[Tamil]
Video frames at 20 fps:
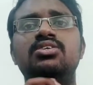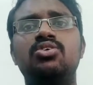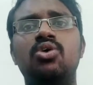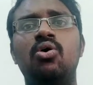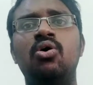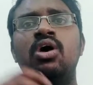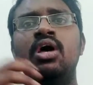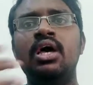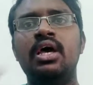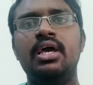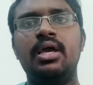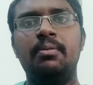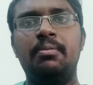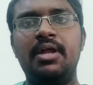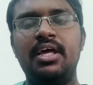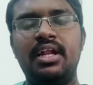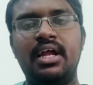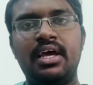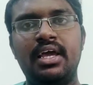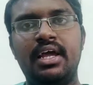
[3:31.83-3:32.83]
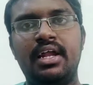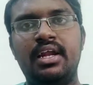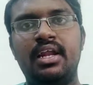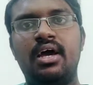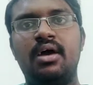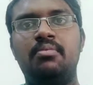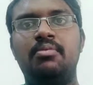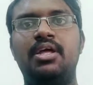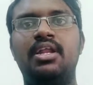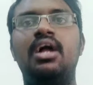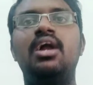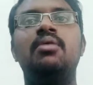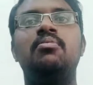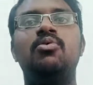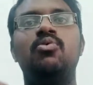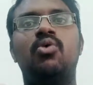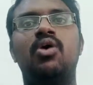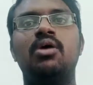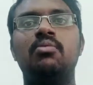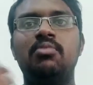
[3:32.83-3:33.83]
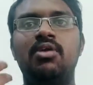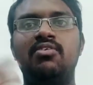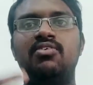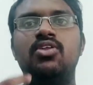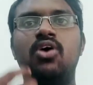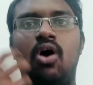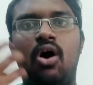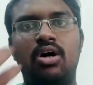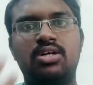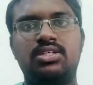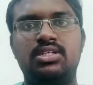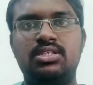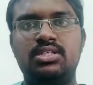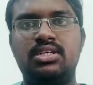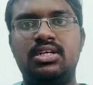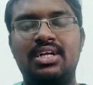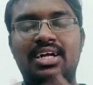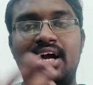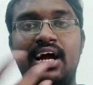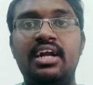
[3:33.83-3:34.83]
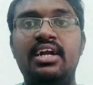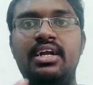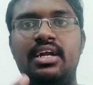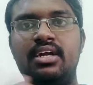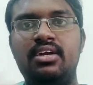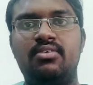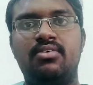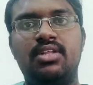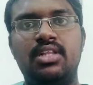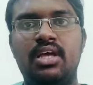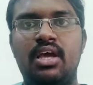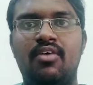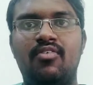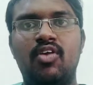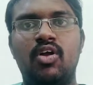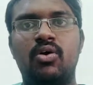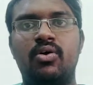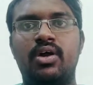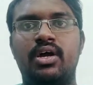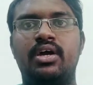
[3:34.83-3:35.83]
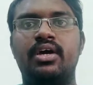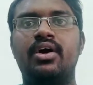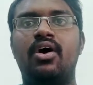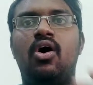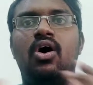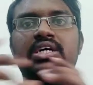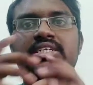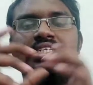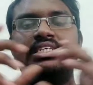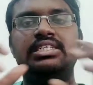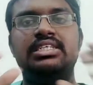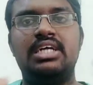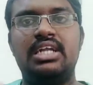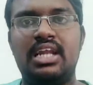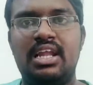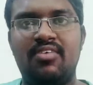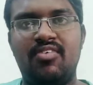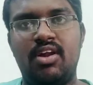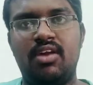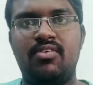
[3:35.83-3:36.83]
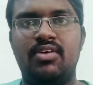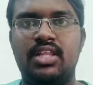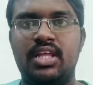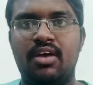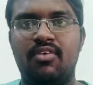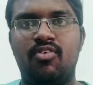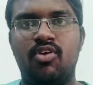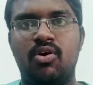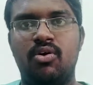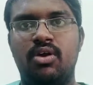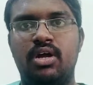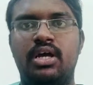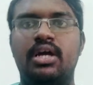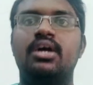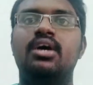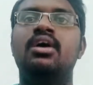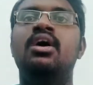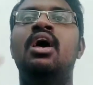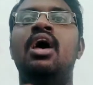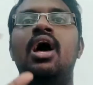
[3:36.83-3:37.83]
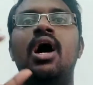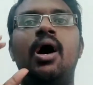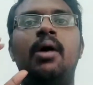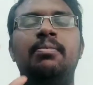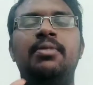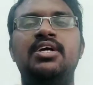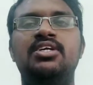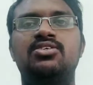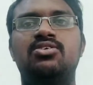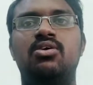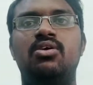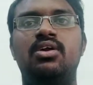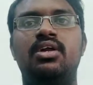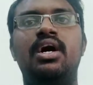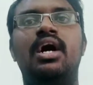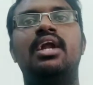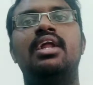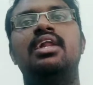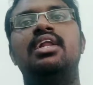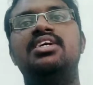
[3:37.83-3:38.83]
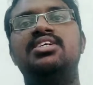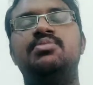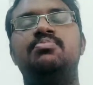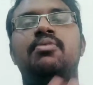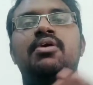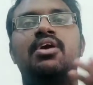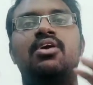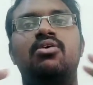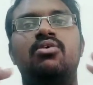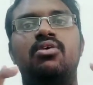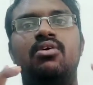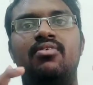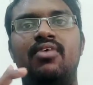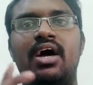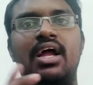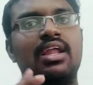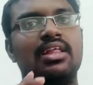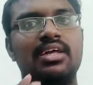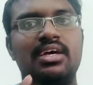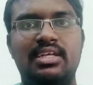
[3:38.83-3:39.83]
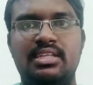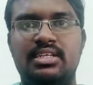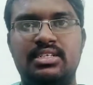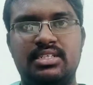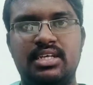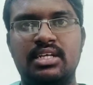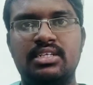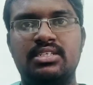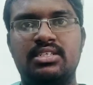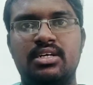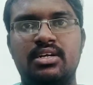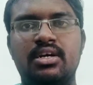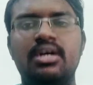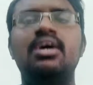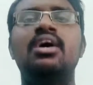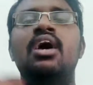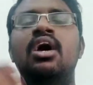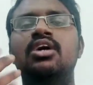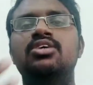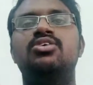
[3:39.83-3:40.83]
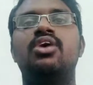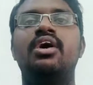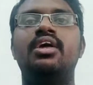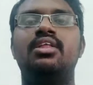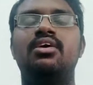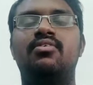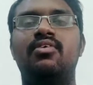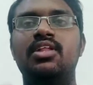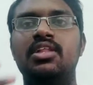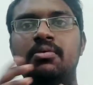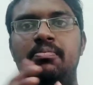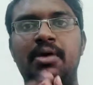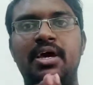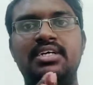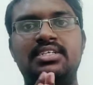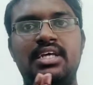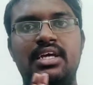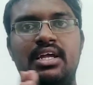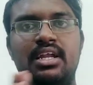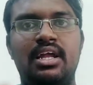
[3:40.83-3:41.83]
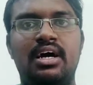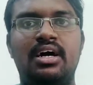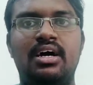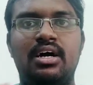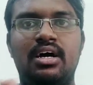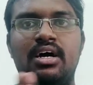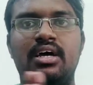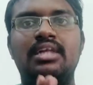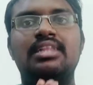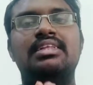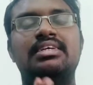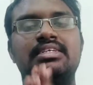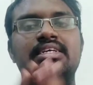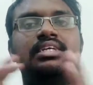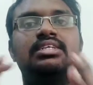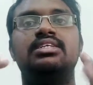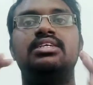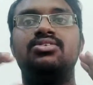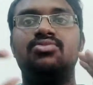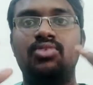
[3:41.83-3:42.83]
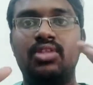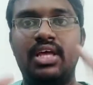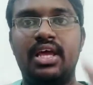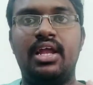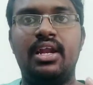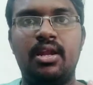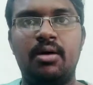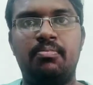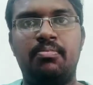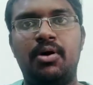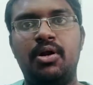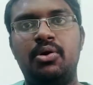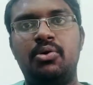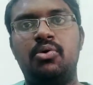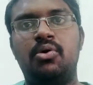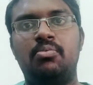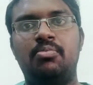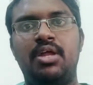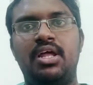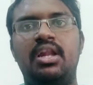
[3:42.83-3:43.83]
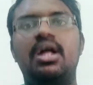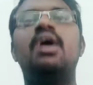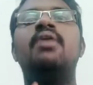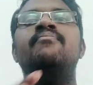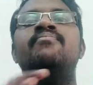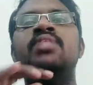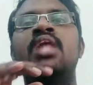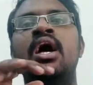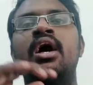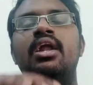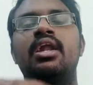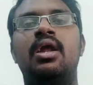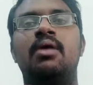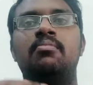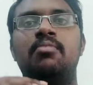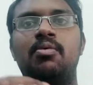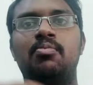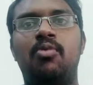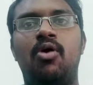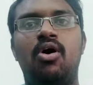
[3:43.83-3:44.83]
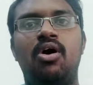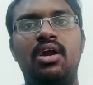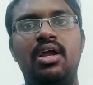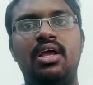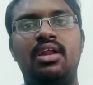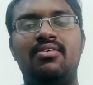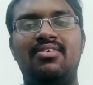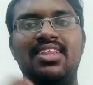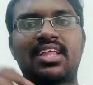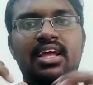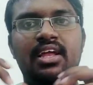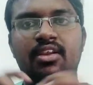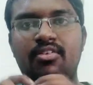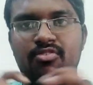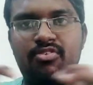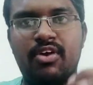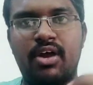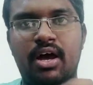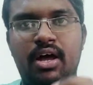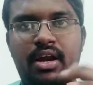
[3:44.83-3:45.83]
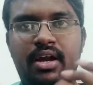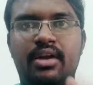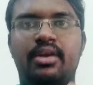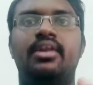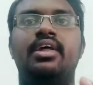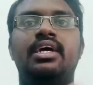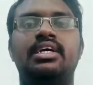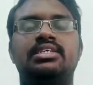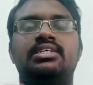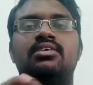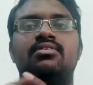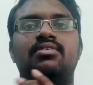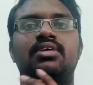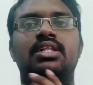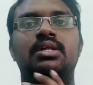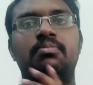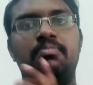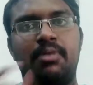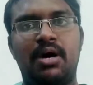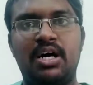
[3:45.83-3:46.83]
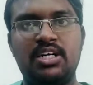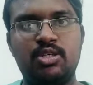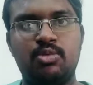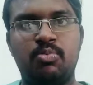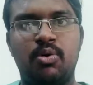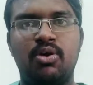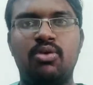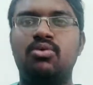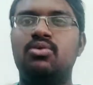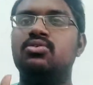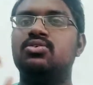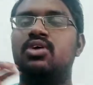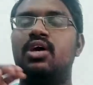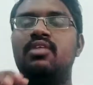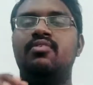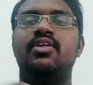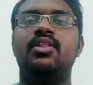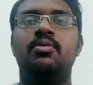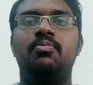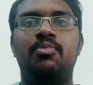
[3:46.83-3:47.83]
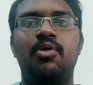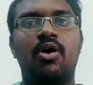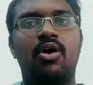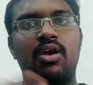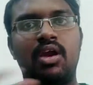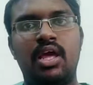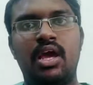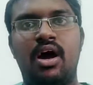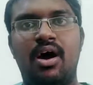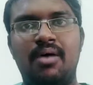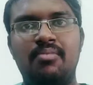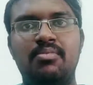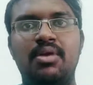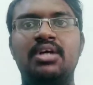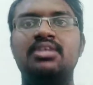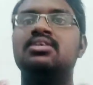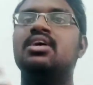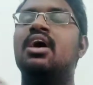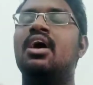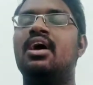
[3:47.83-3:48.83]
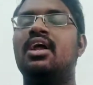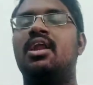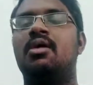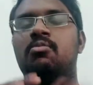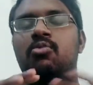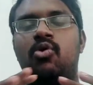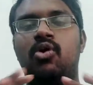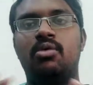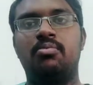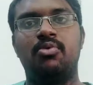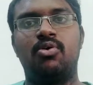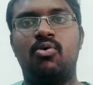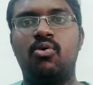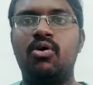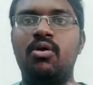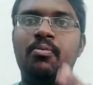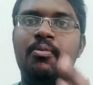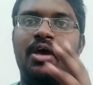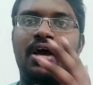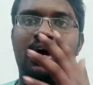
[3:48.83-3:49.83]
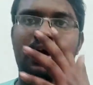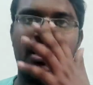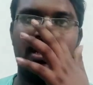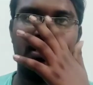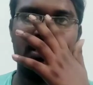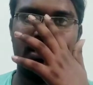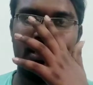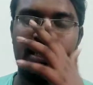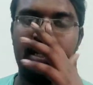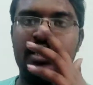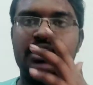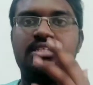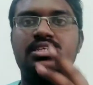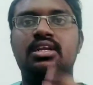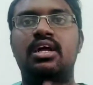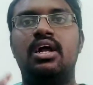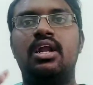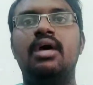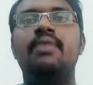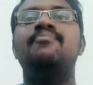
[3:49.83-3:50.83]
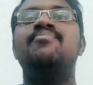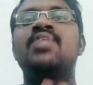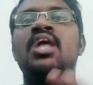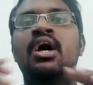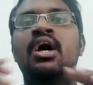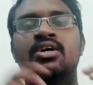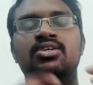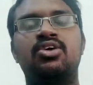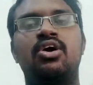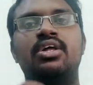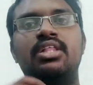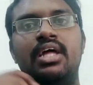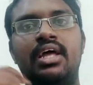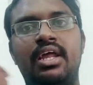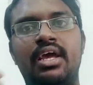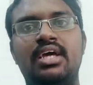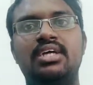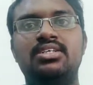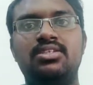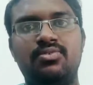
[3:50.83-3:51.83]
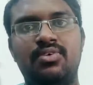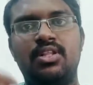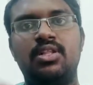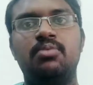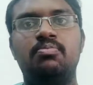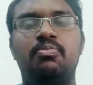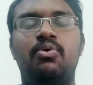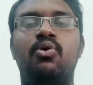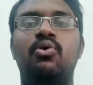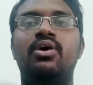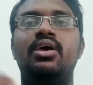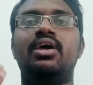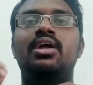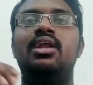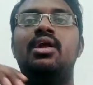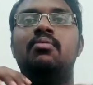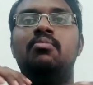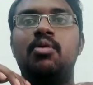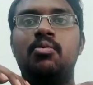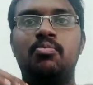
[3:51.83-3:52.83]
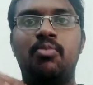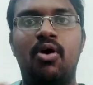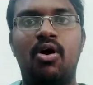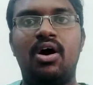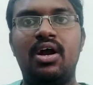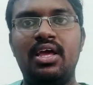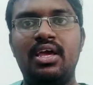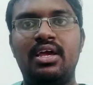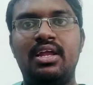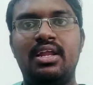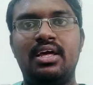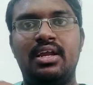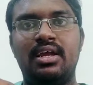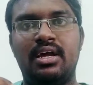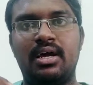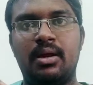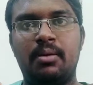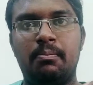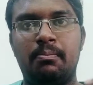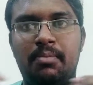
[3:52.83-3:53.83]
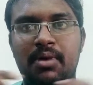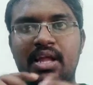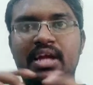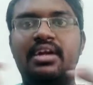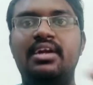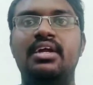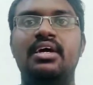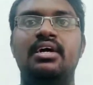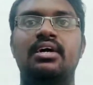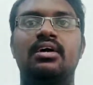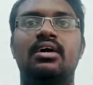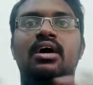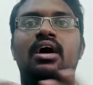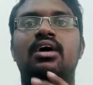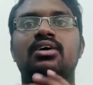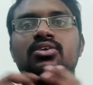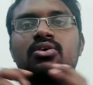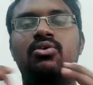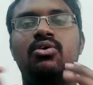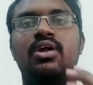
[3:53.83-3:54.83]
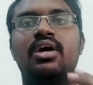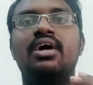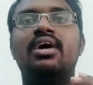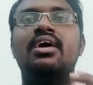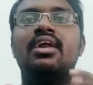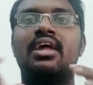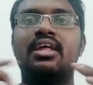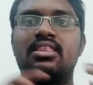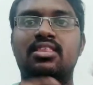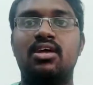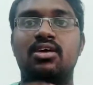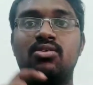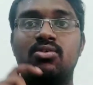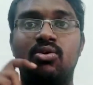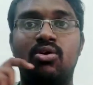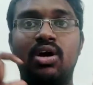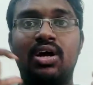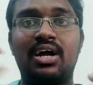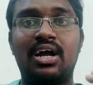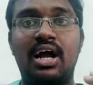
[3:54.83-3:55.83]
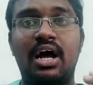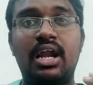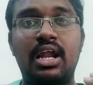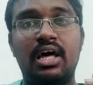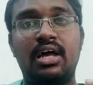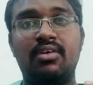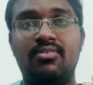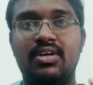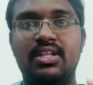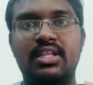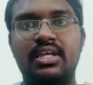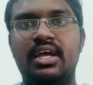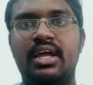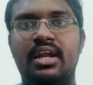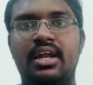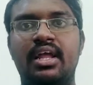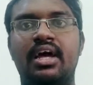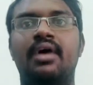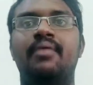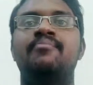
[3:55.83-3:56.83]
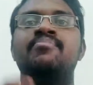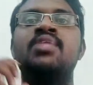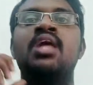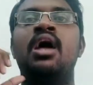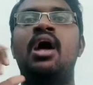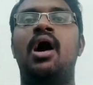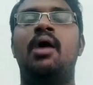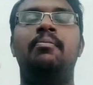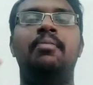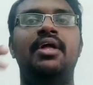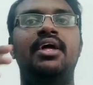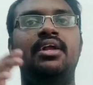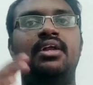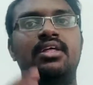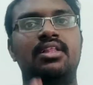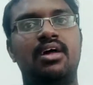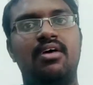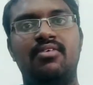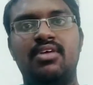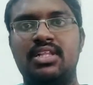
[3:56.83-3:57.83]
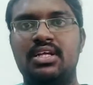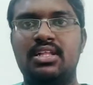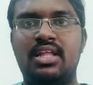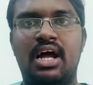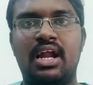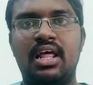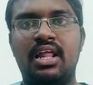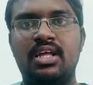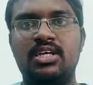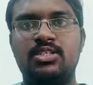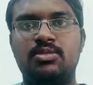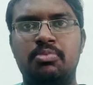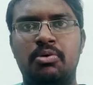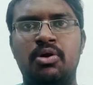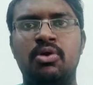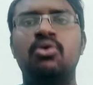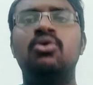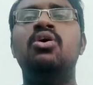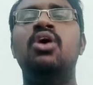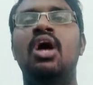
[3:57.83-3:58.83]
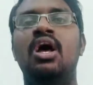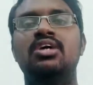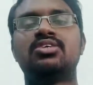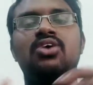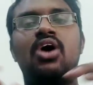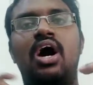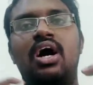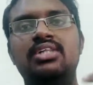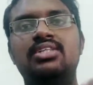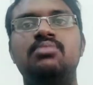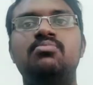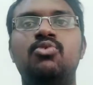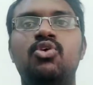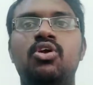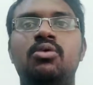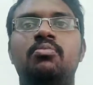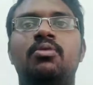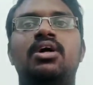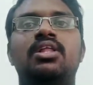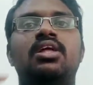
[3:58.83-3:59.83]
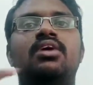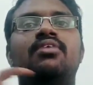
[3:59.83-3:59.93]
சோ இப்படின்னா என்ன அப்படின்னா நம்ம உடம்புல வந்து ஆக்சிஜன் கண்டென்ட் வந்து எவ்வளவு இருக்கு ஆக்சிஜன் லெவல் வந்து எவ்வளவு இருக்கு அப்படின்னு சொல்லிட்டு அனலைஸ் பண்றோட வேலை தான் இந்த சென்சரு சோ இதுக்கு வந்து பேசிக்கலா இந்த சென்சர்ஸ் வந்து என்ன பண்ணும் அப்படின்னா நம்ம பாடியில வந்து ரெட் ரேஸை வந்து பாஸ் பண்ணும் ஸோ இது வந்து பியூர்லி ஹார்ம்லெஸ் நம்ம உடம்புக்கு கொண்டுமே ஆகாது இந்த ரேஸ்னால ஸோ இந்த ரேஸ் வந்து போய் நம்ம பாடியில இருக்கிற பிளட் அதோட ரத்தத்தோட கலர் வந்து என்ன அப்படின்ட்டு தான் வந்து இது அனலைஸ் பண்ணும் ஸோ அது மூலியமா